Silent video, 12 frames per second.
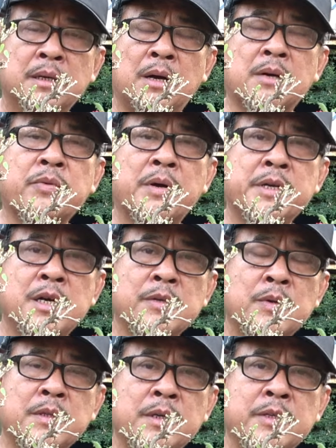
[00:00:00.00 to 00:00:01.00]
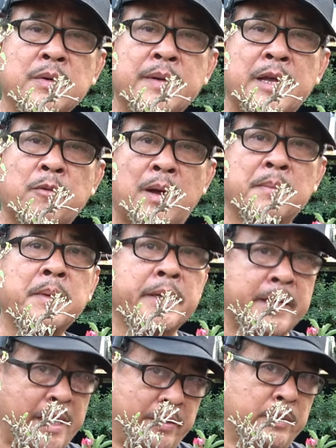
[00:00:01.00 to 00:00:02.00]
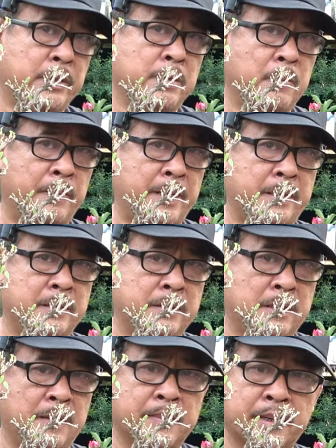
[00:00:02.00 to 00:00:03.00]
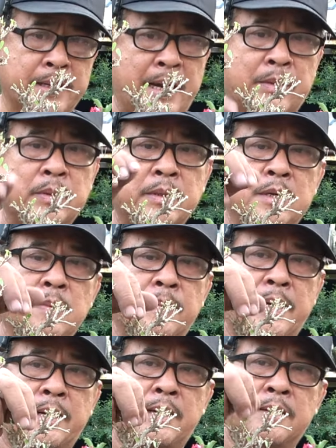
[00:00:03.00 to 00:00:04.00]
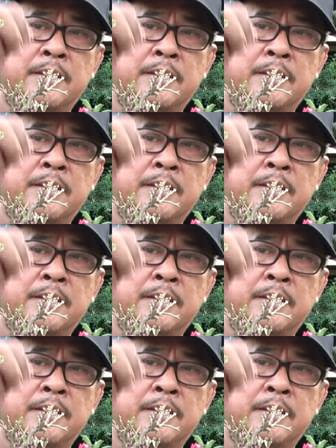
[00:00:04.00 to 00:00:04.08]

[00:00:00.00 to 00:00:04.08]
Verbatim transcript: hữu cơ nước tôi tưới vô đây khoảng 10 ngày tôi tưới một lần à, 10 ngày tôi tưới một lần